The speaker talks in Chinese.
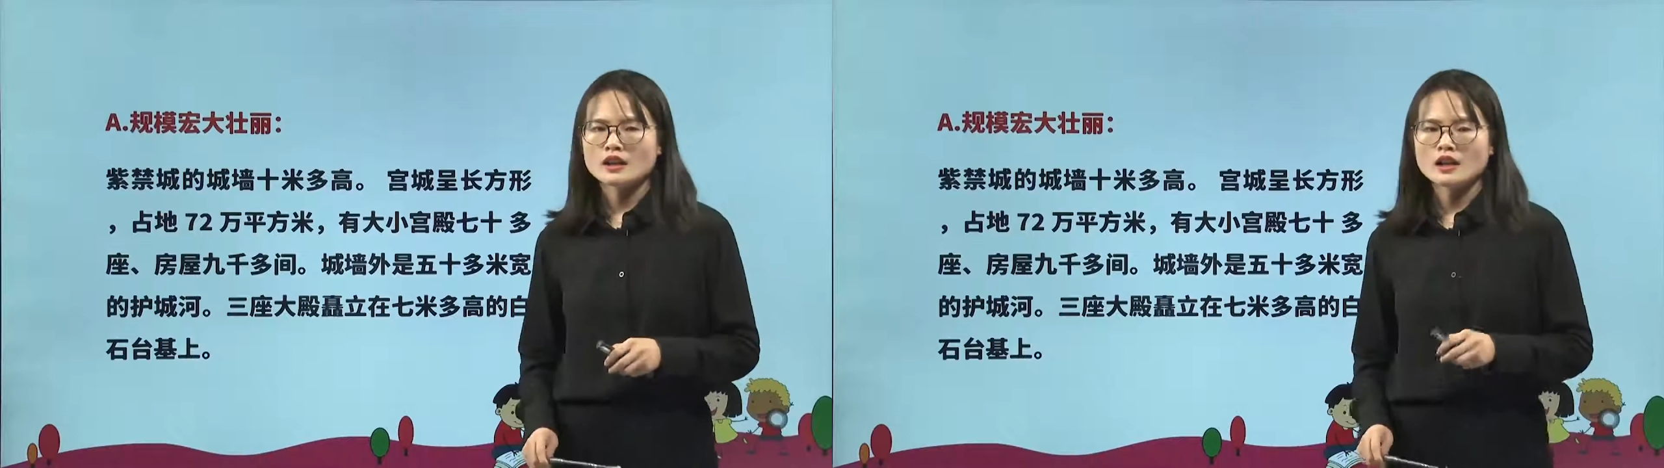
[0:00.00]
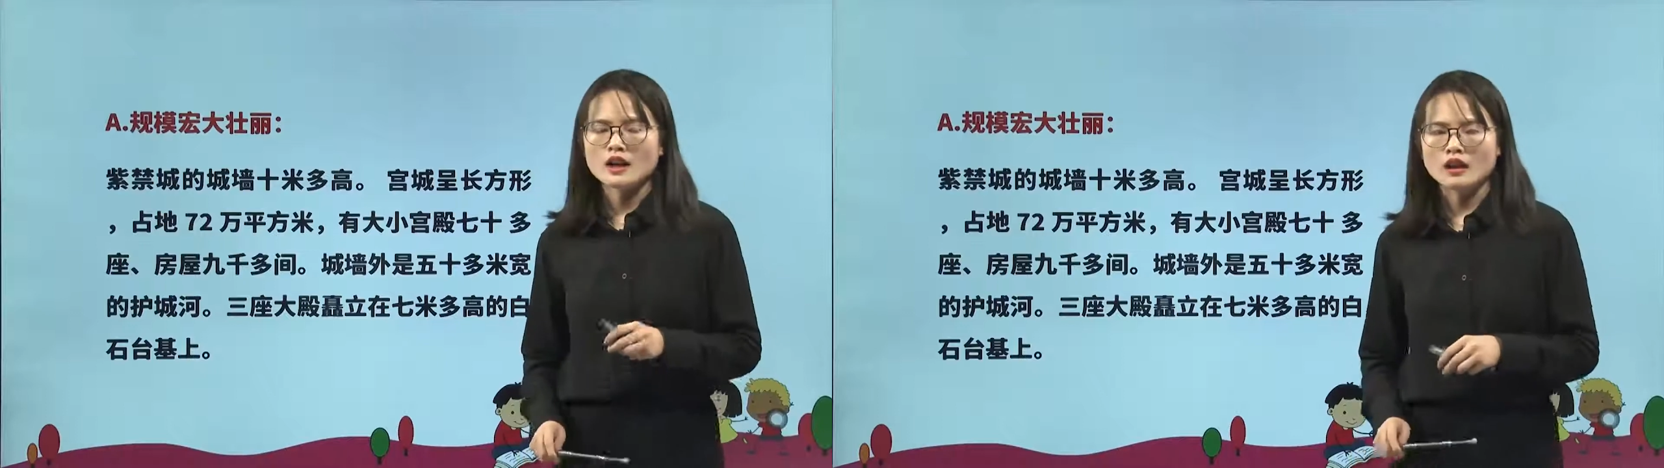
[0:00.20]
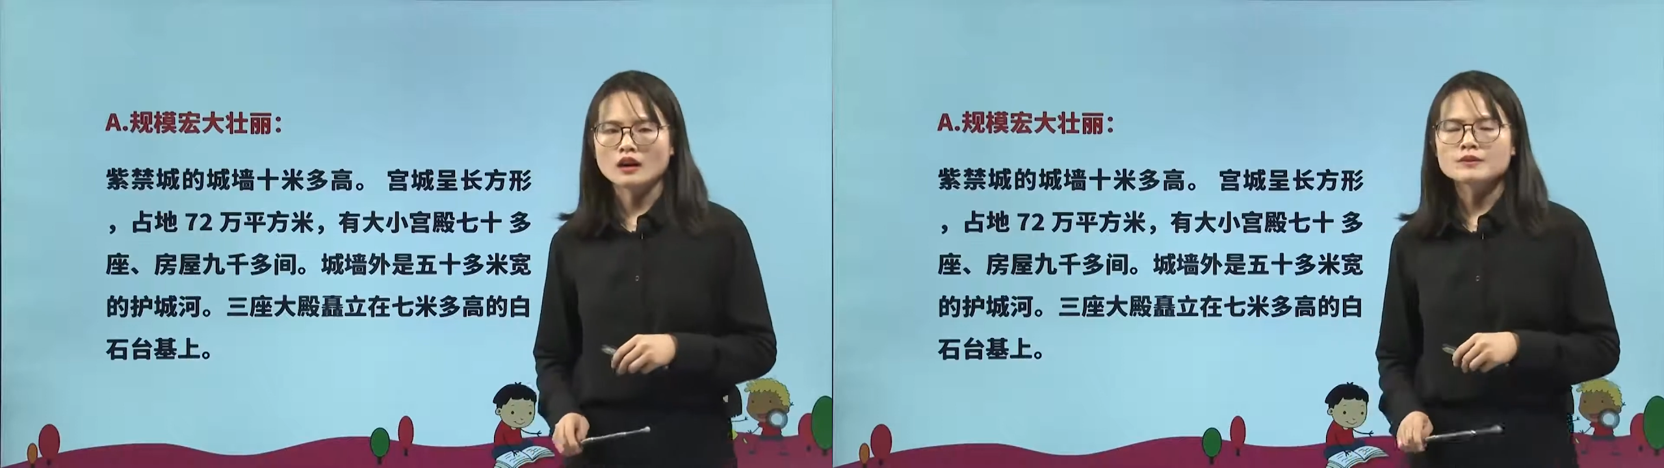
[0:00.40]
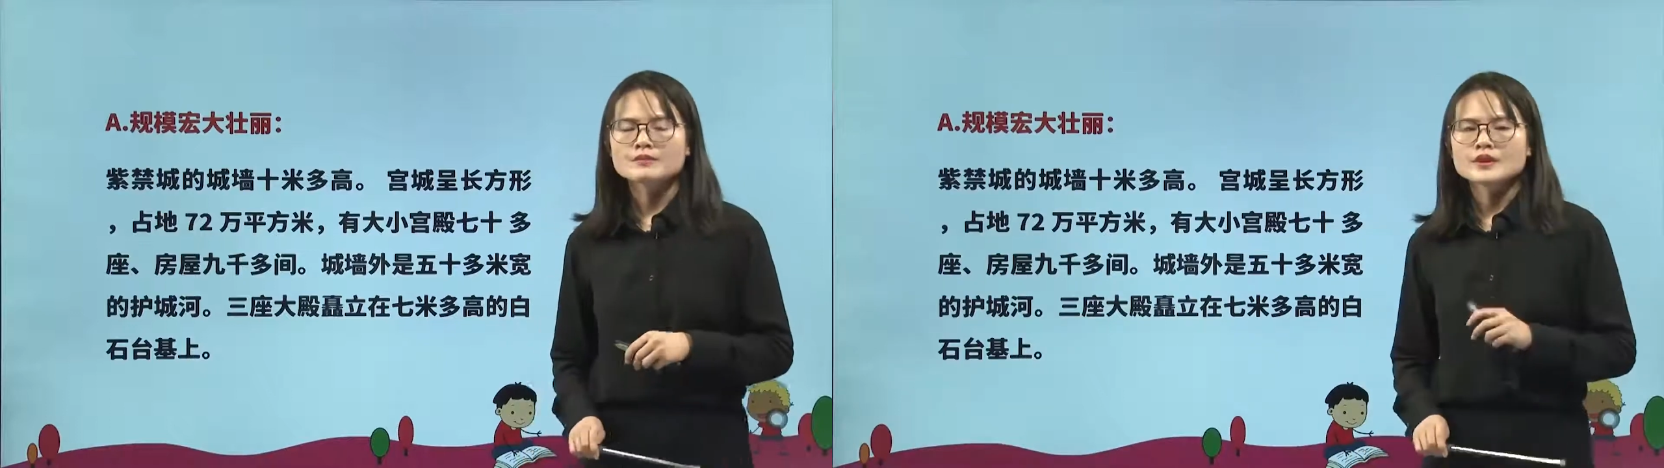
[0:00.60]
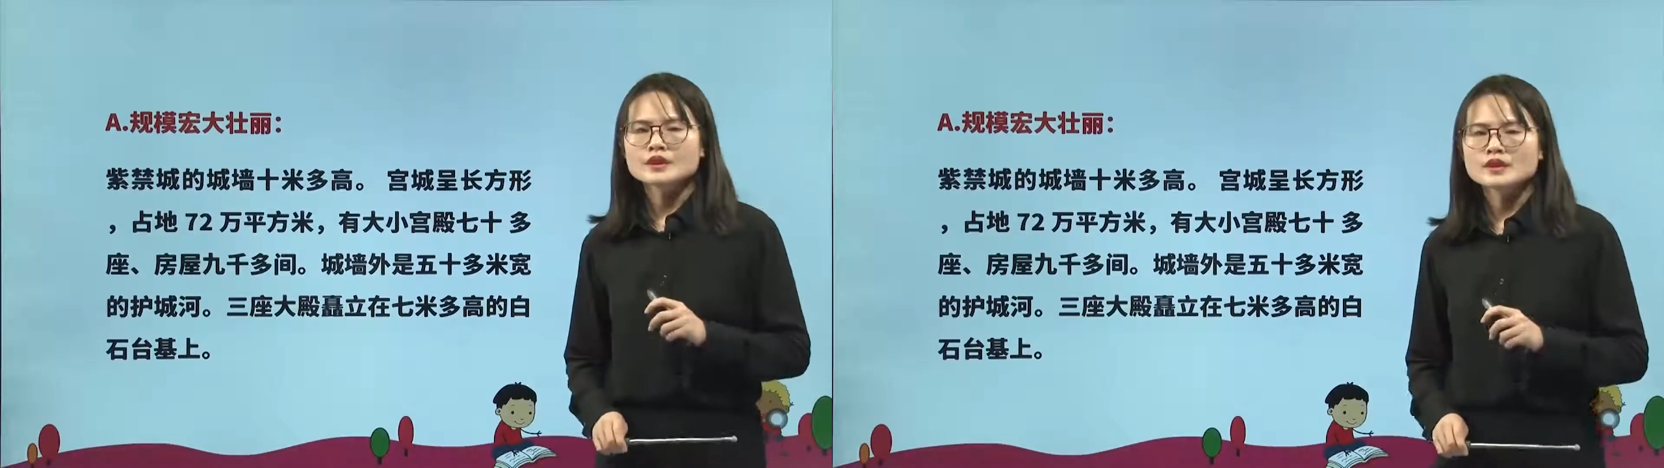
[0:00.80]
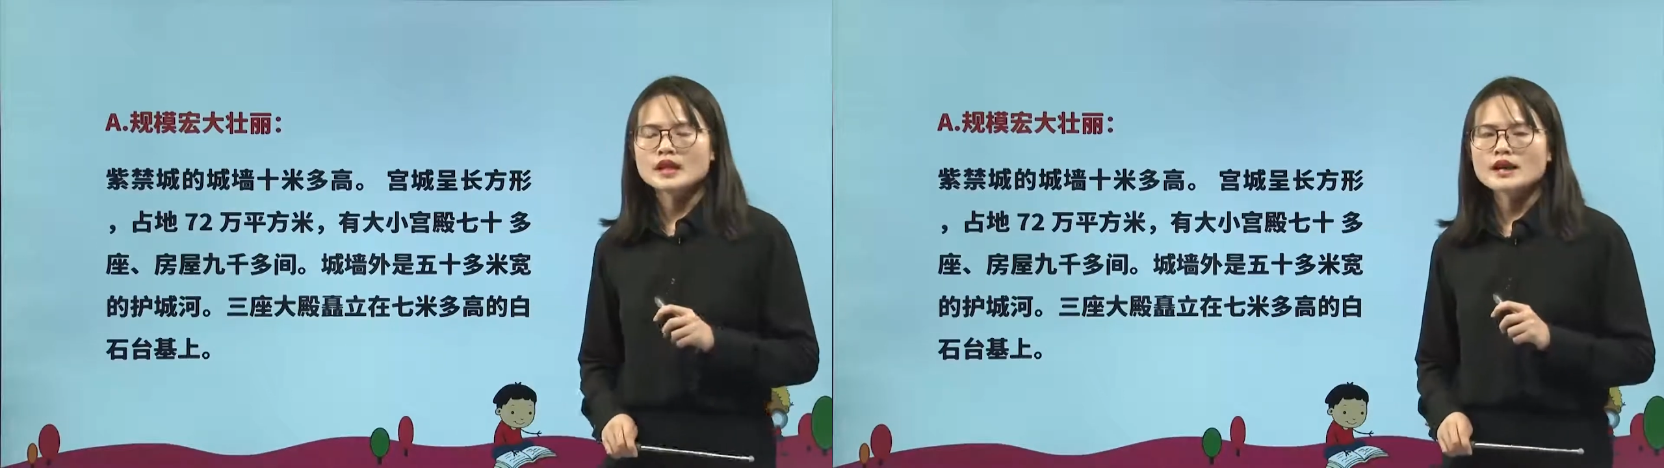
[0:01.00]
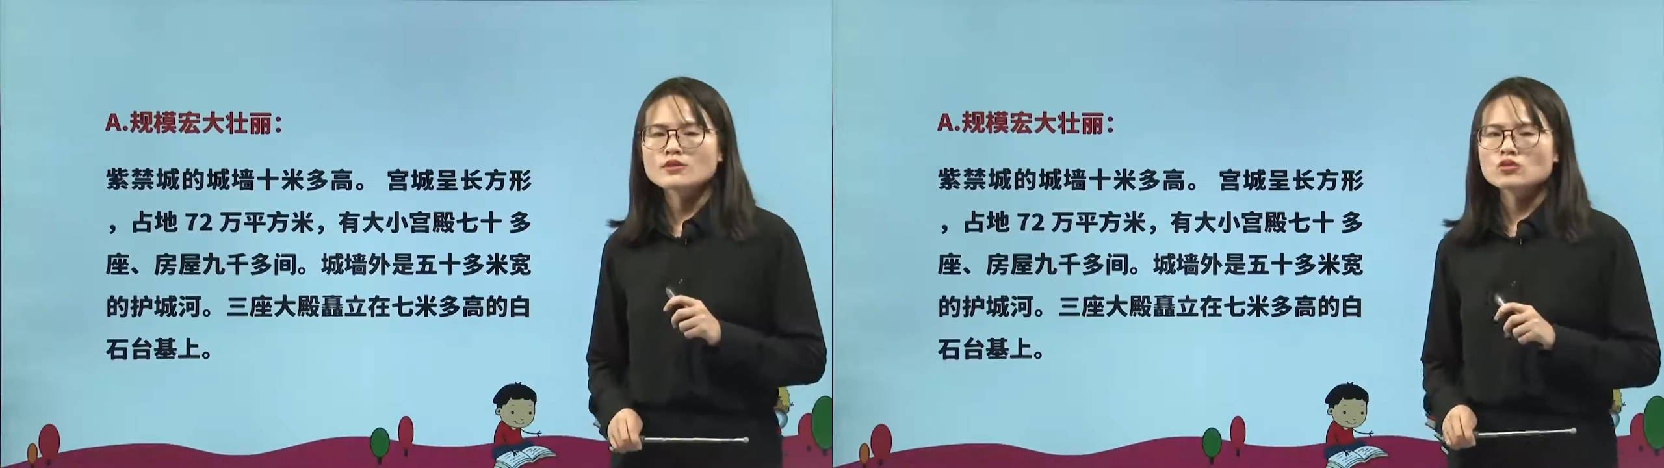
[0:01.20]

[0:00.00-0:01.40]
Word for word: 好，既然